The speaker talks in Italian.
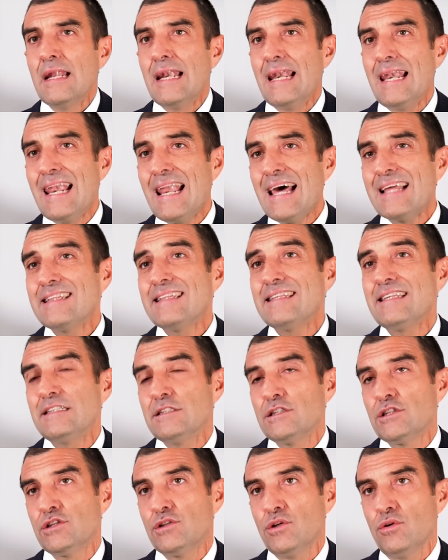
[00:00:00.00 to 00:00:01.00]

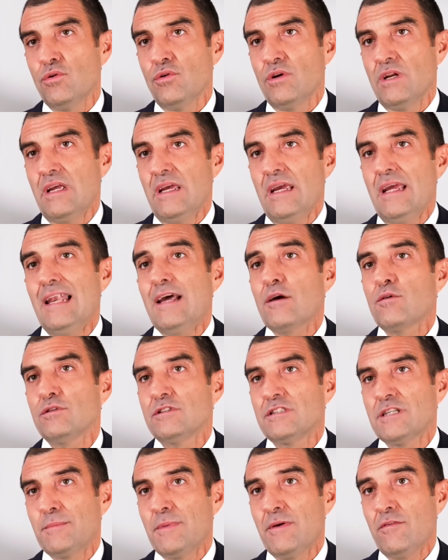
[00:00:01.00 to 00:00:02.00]
l'attenzione e la
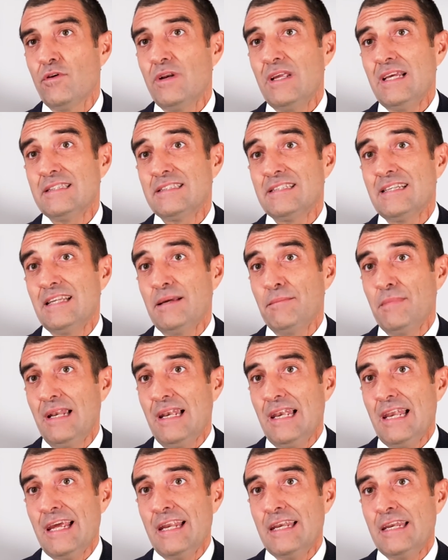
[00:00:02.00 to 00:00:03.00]
consapevolezza dei
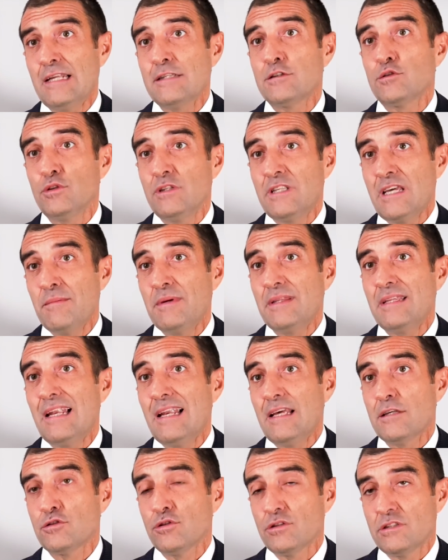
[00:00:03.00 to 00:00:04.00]
millennial sui temi
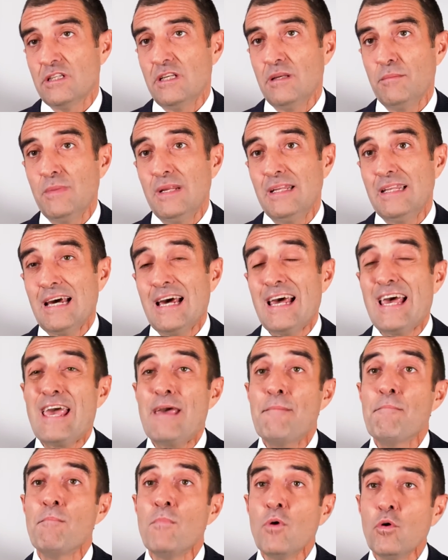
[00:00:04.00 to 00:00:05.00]
della sostenibilità
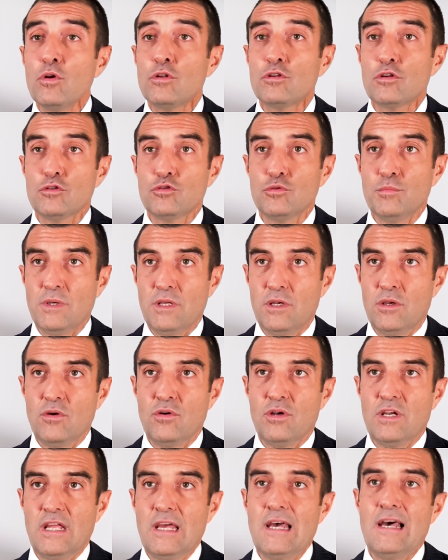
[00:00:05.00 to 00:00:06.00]
è molto
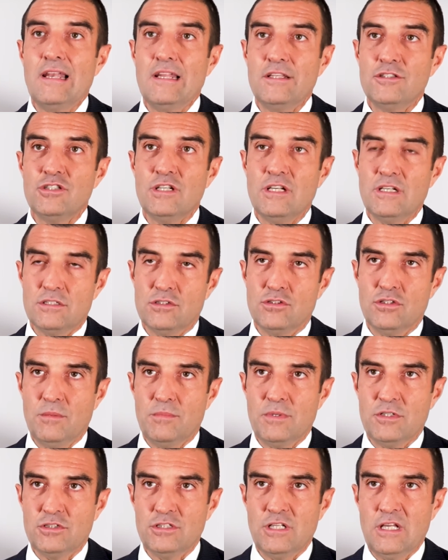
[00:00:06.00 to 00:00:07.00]
superiore alle generazioni
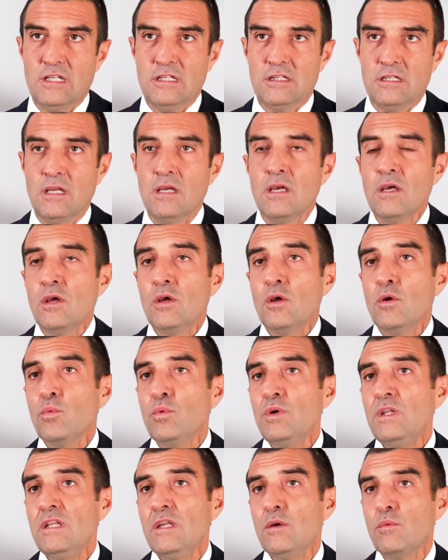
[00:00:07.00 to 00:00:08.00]
precedenti.
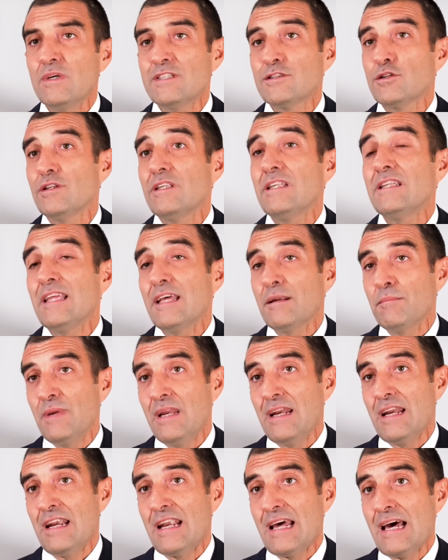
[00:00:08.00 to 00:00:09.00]
Quindi questo
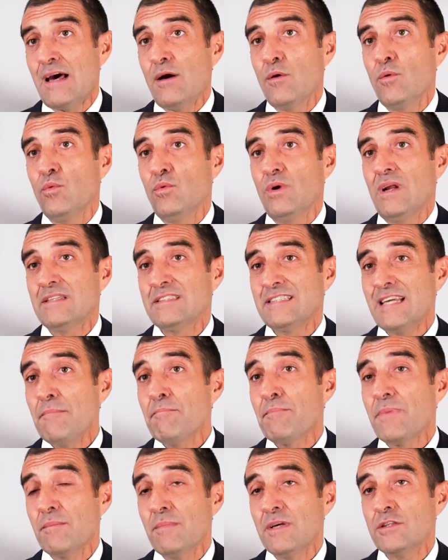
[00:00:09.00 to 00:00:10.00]
determinerà una
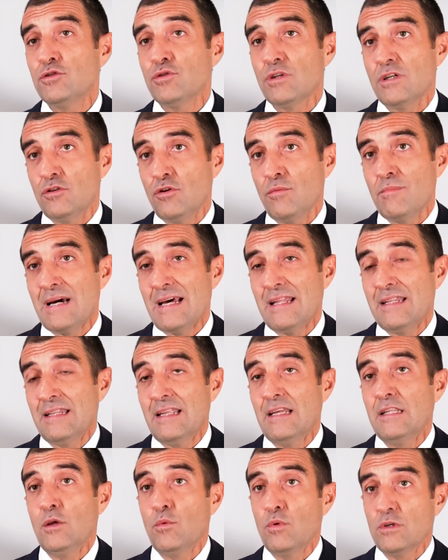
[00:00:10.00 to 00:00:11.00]
sempre maggiore
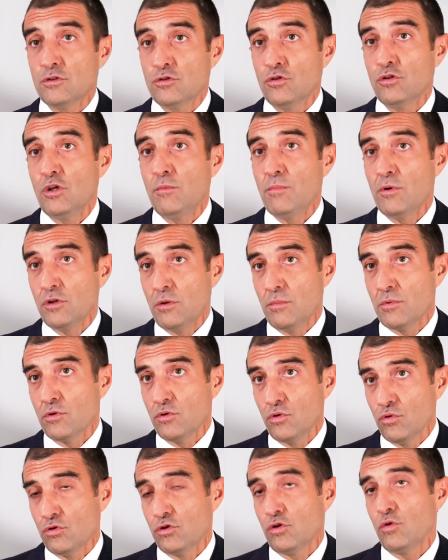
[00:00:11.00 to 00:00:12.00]
domanda di questo tipo di
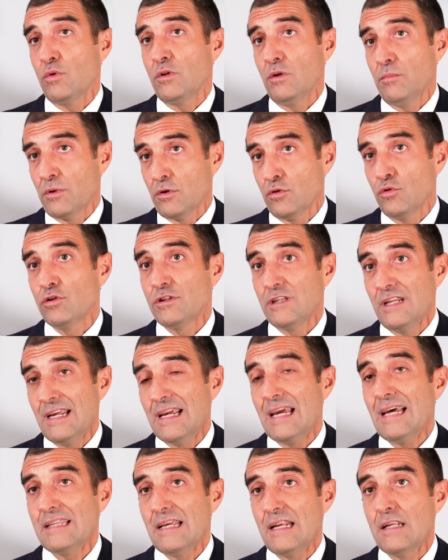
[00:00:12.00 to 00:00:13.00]
prodotti, quindi prodotti
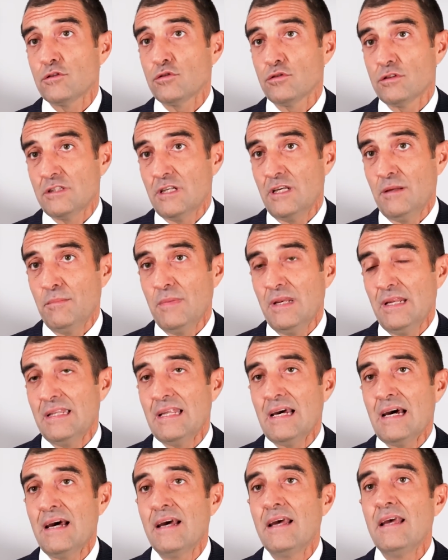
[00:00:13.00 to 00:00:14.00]
legati alla
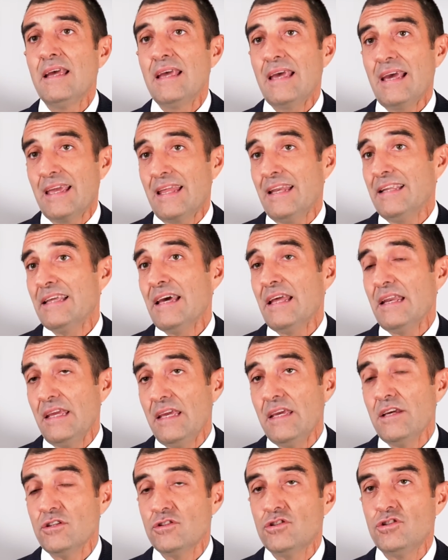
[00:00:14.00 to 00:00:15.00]
sostenibilità e ai
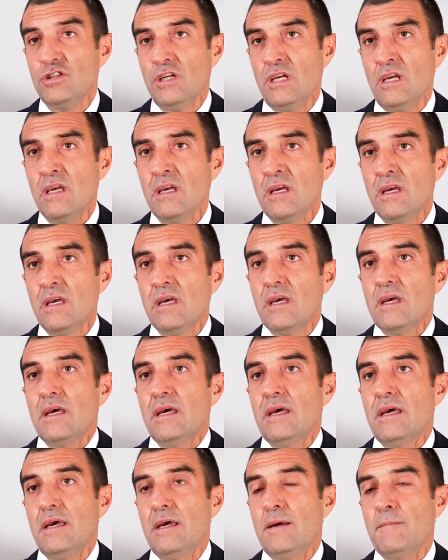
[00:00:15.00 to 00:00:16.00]
criteri ESG,
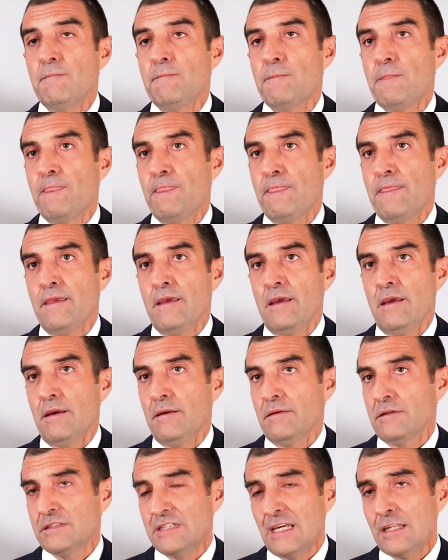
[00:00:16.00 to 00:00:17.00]

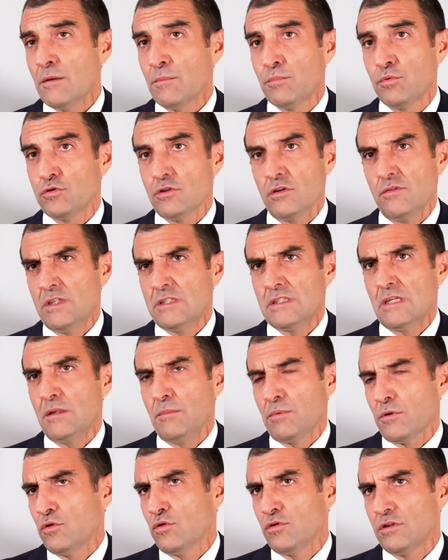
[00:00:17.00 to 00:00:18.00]
ehm, sia da un punto di vista
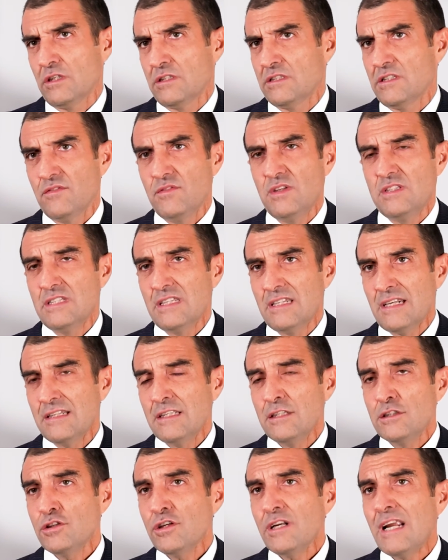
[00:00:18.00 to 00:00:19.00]
di prodotti e servizi
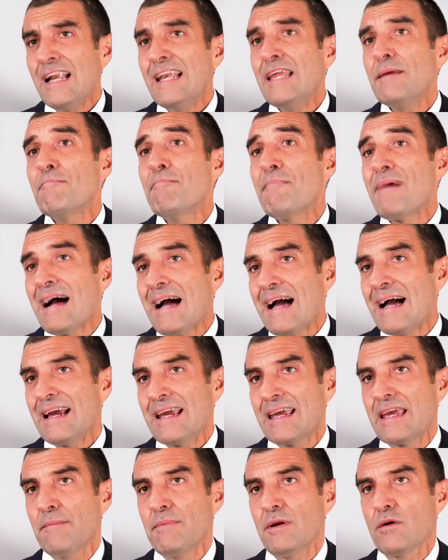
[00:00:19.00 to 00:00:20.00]
tradizionali, ma
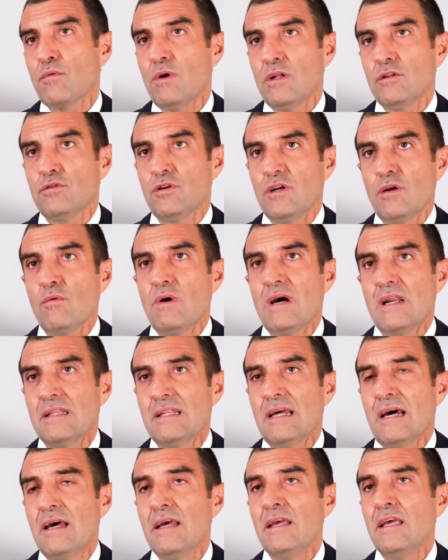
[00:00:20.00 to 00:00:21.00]
anche per quanto
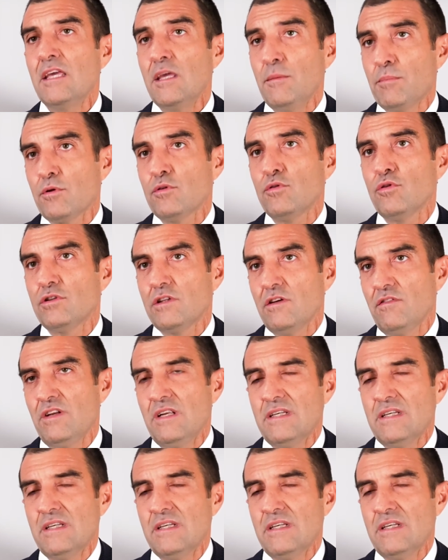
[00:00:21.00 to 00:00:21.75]
riguarda i prodotti